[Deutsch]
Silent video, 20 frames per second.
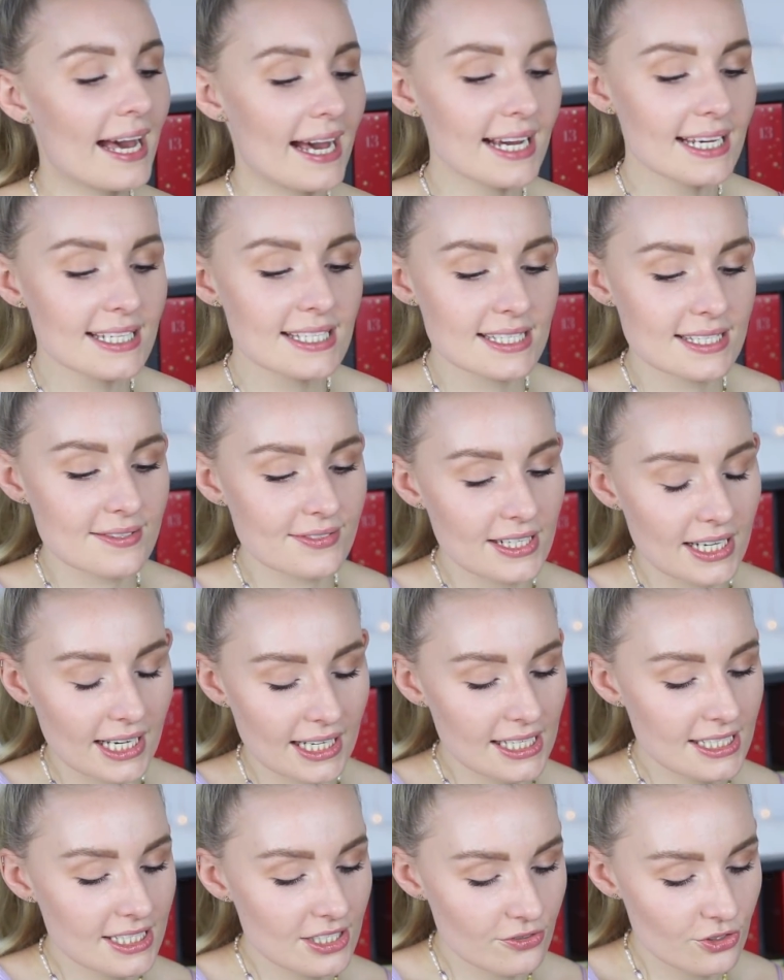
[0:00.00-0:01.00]
8 ist wieder
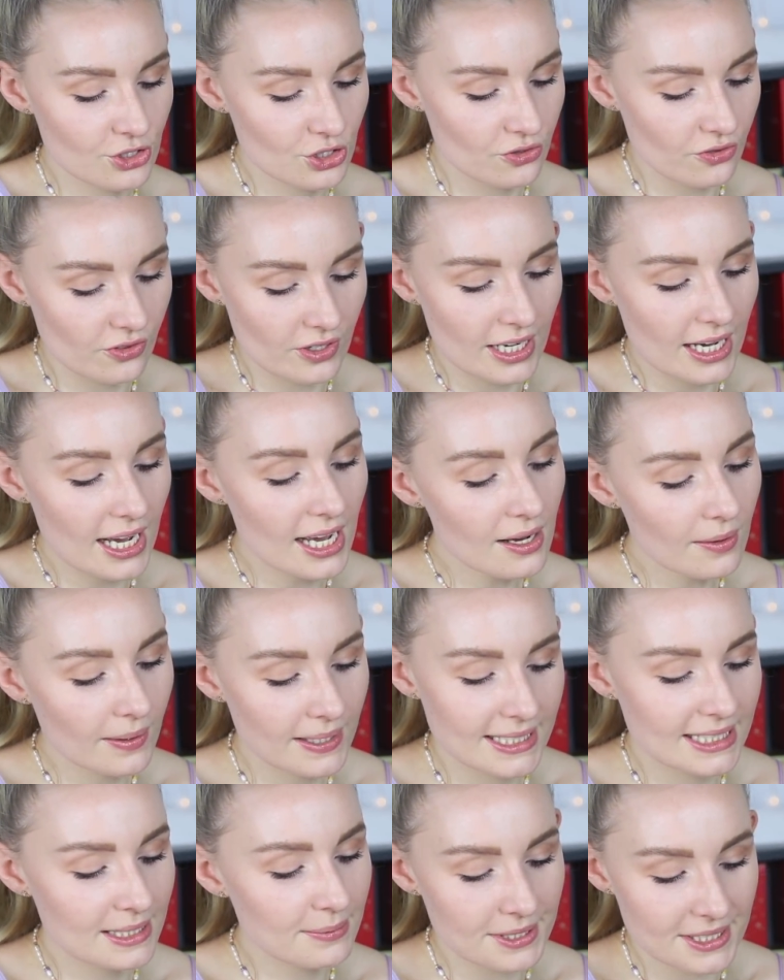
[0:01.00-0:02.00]
relativ schwer. Oh,
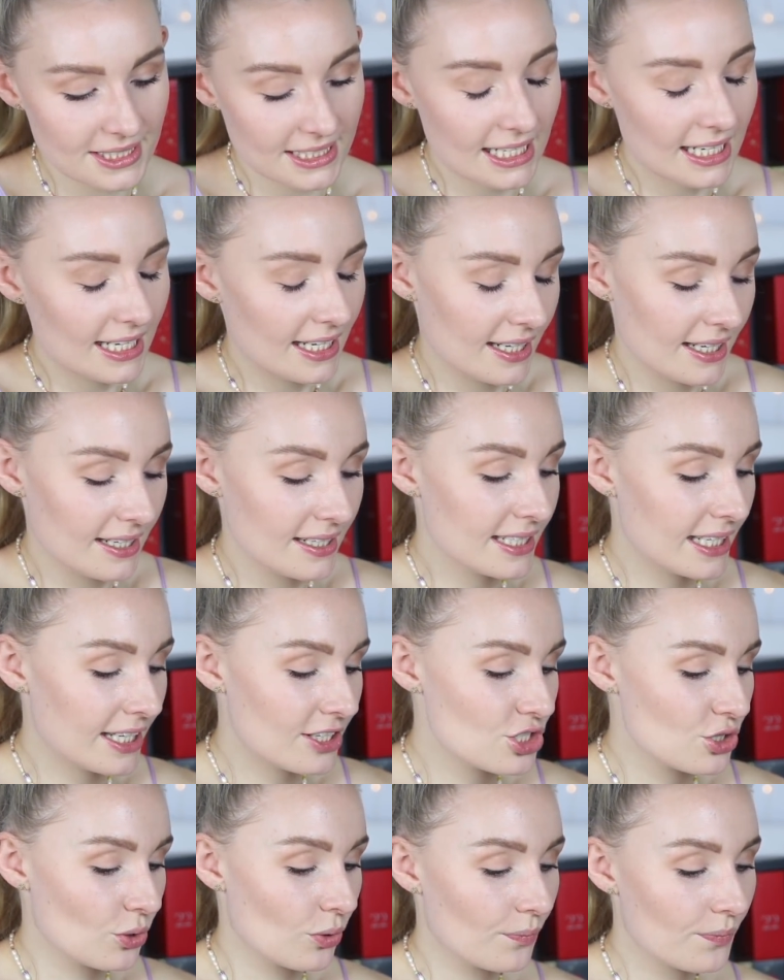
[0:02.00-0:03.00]
ich liebe diesen Kalender, ne?
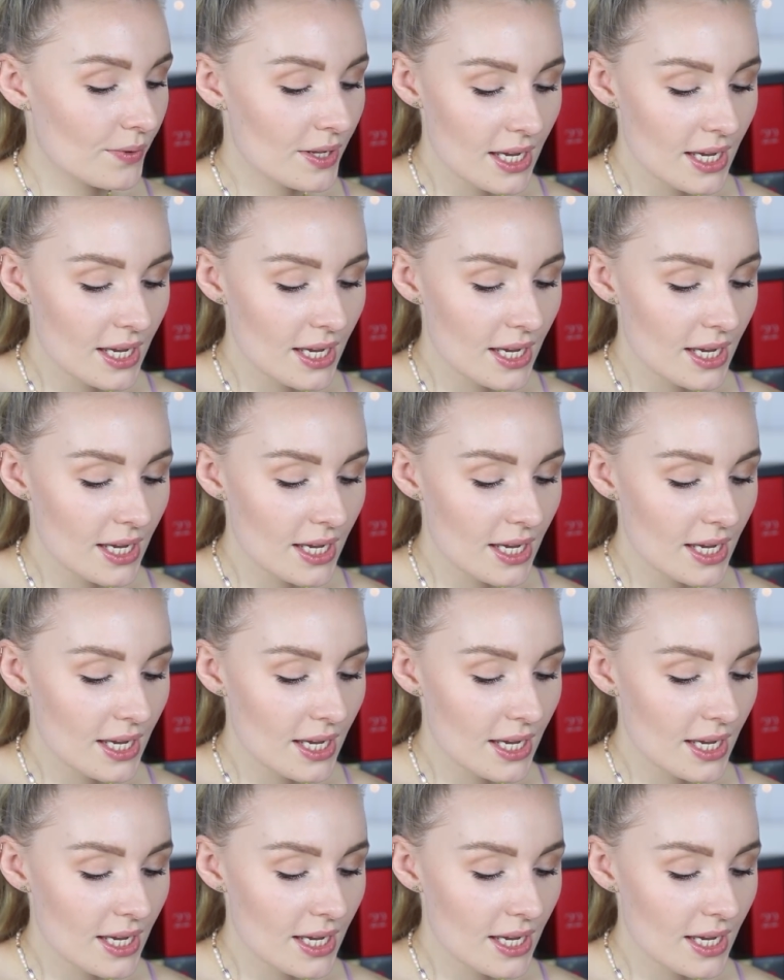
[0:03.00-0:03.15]
Jetzt schon.